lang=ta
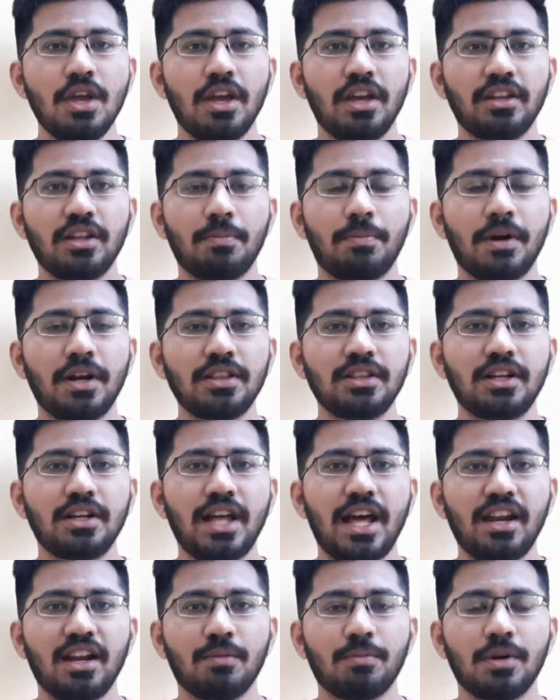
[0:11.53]
இந்த படத்தை
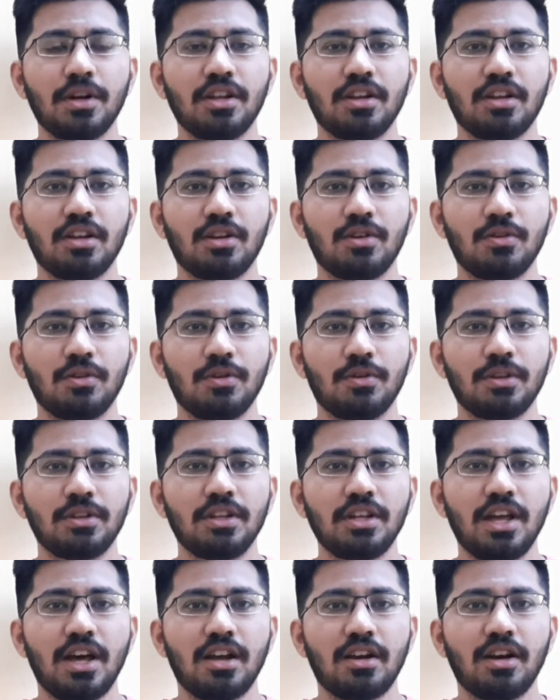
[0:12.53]
டேரக்ட் பண்ணியிருக்கிறவங்க
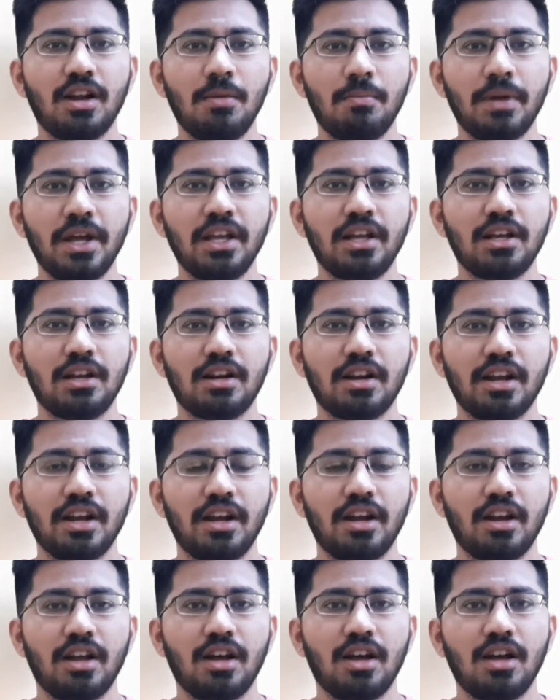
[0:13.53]
வந்து யாருன்னா மைக்கேல்
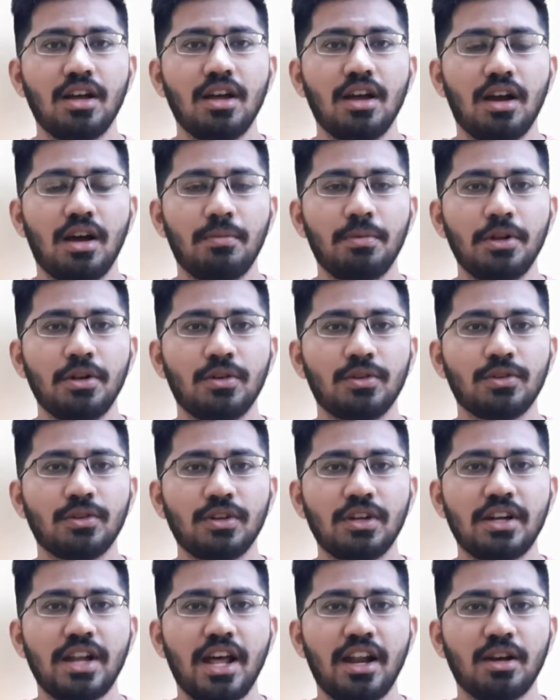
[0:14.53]
ரயண்டா அப்படின்னு
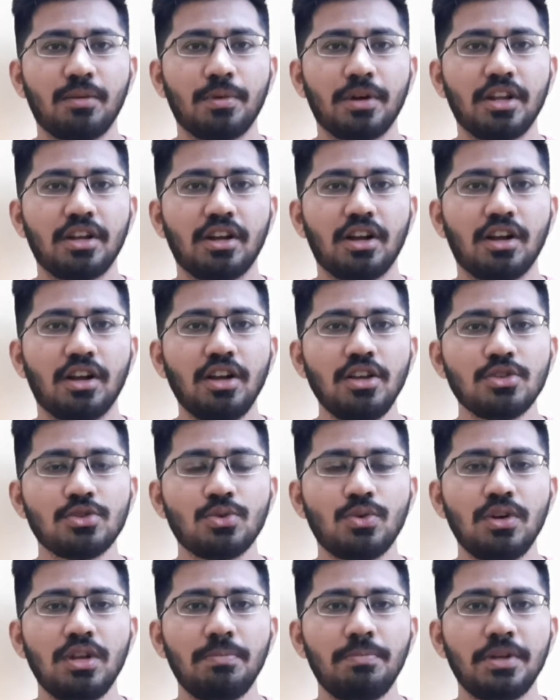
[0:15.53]
ஒருத்தவங்க டேரக்ட் பண்ணியிருக்காங்க
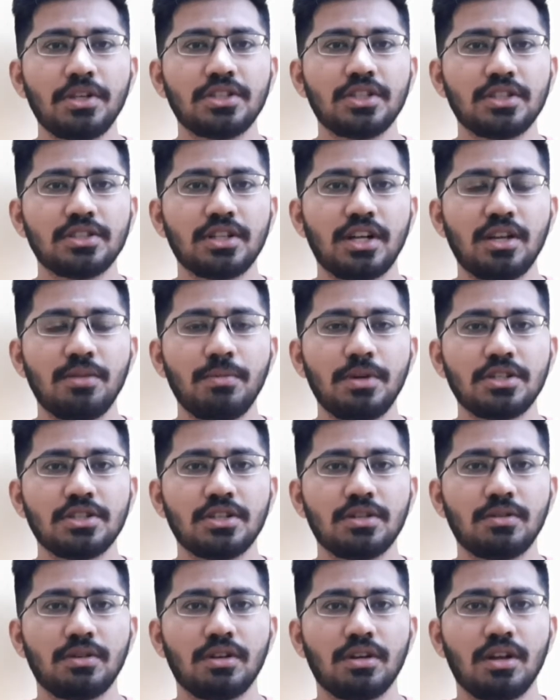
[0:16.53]
சோனி பிக்சர்ஸ்
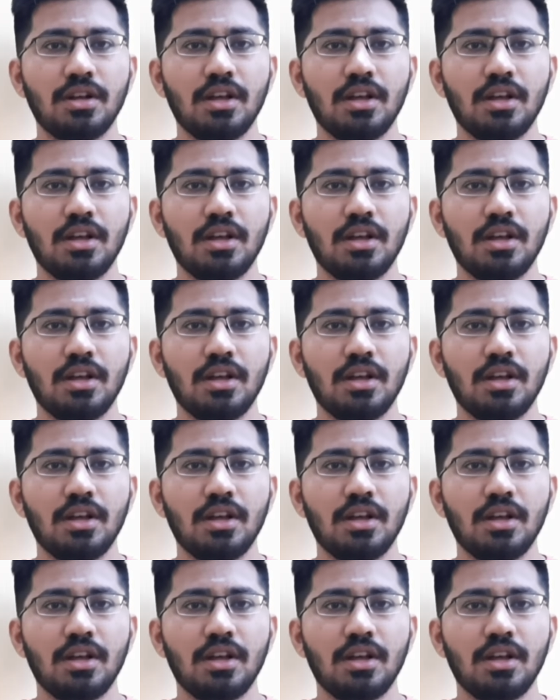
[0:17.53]
அனிமேஷன்